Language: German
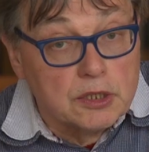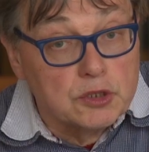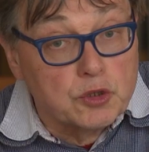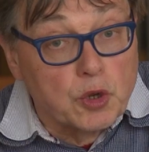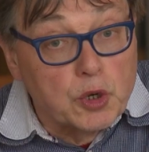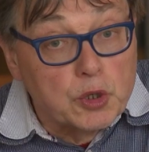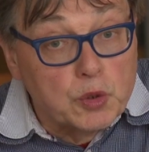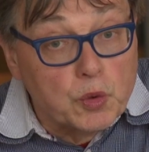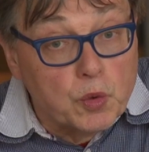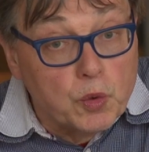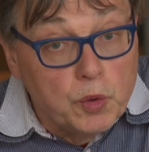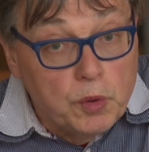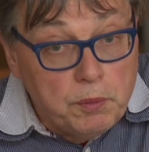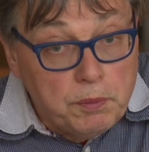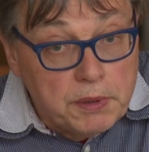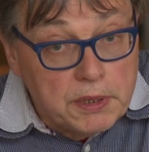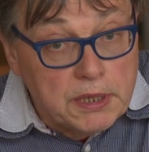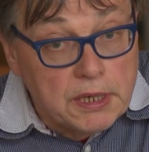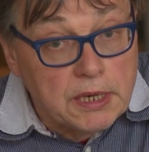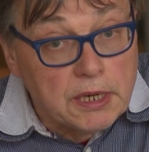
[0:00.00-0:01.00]
Sie sollten
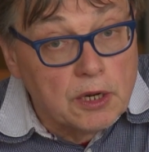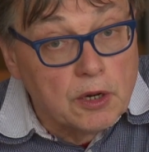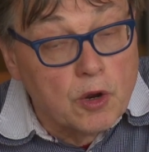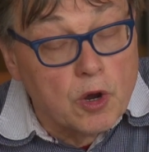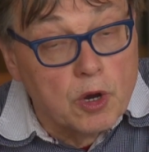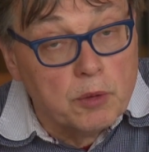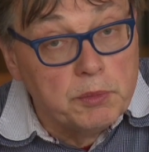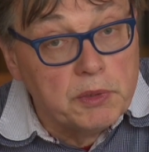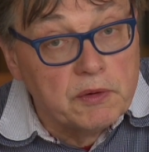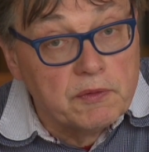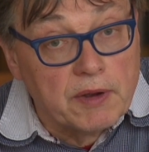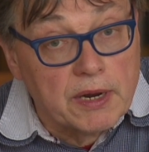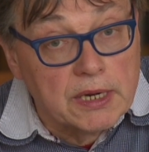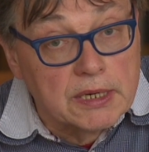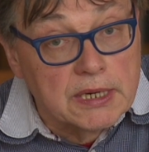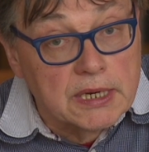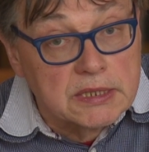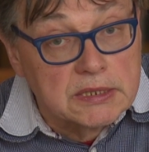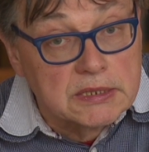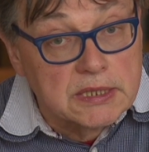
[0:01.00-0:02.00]
unbedingt kommen,
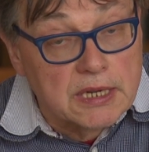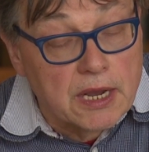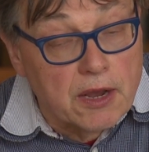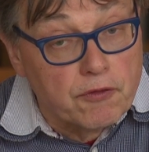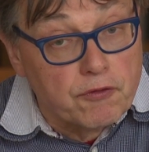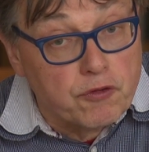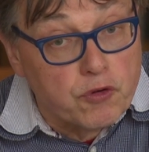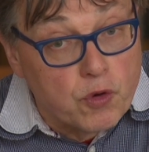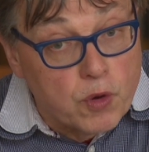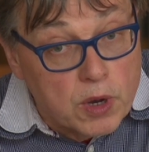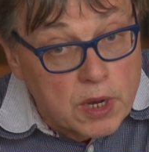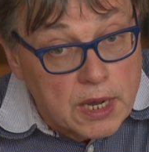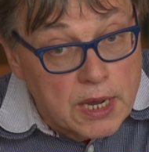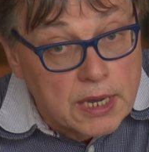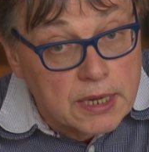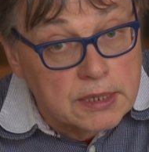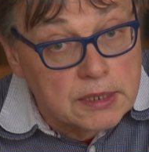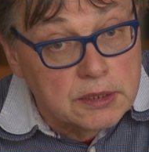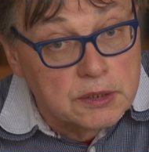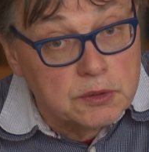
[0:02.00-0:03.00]
weil das
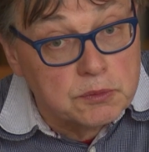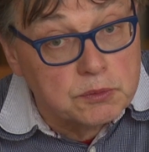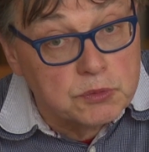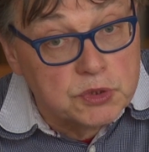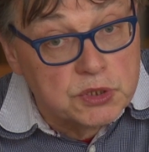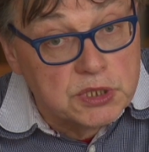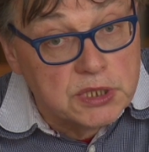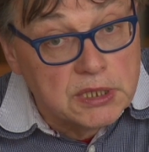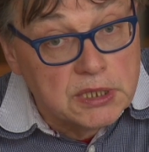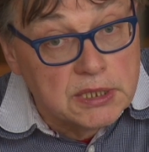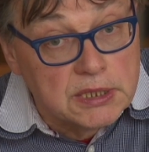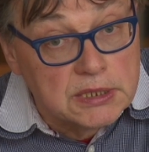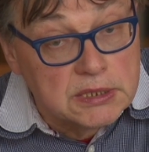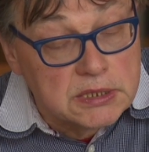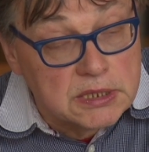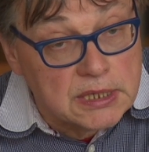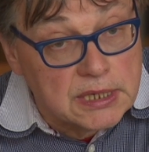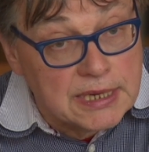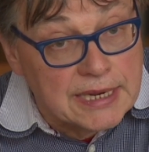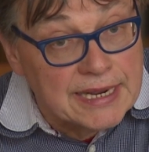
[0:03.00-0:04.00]
hervorragende Musik
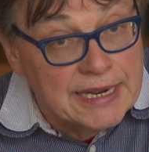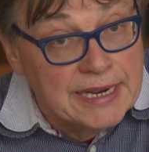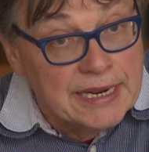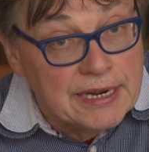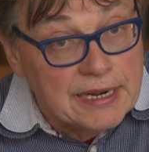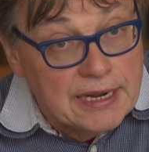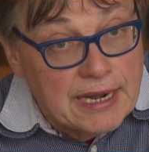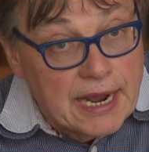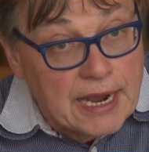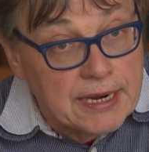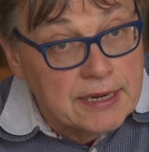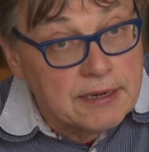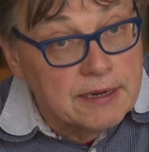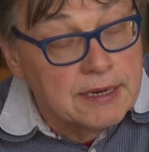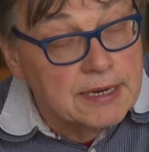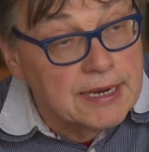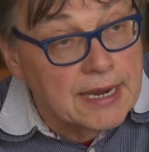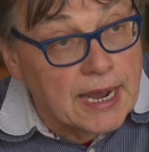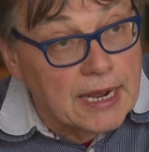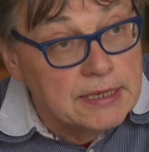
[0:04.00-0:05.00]
ist, die
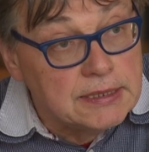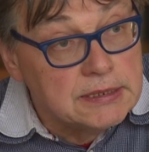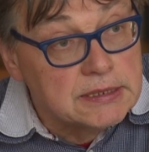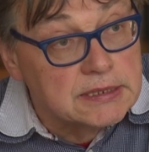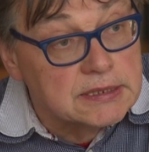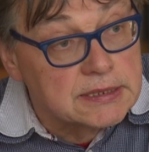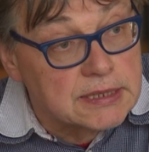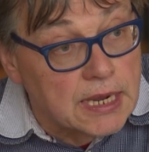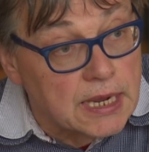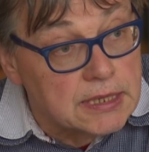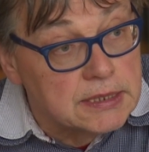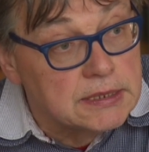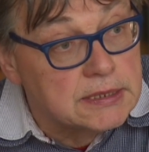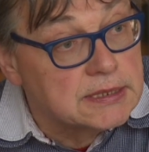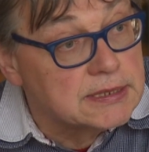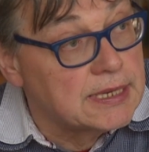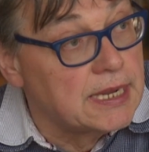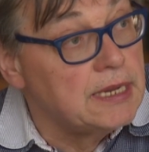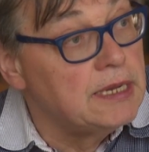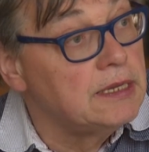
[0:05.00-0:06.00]
leider ganz,
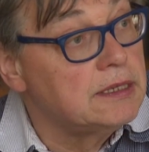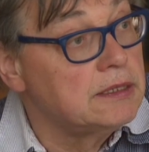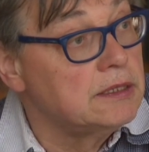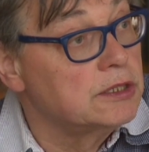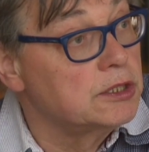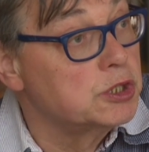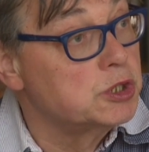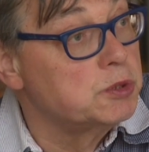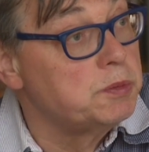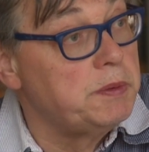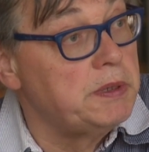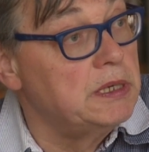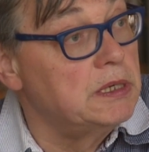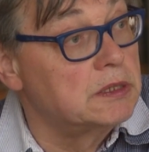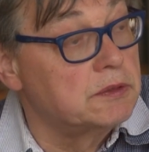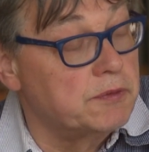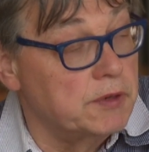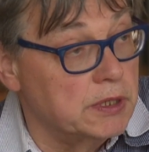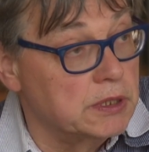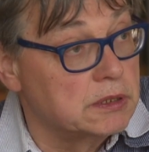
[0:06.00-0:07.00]
ganz selten
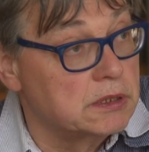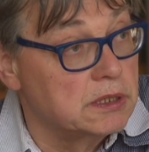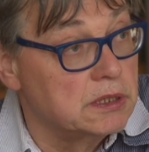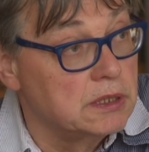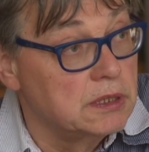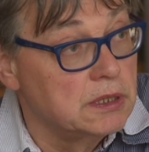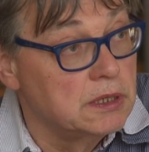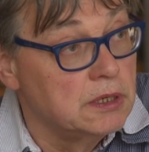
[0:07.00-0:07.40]
gespielt wird.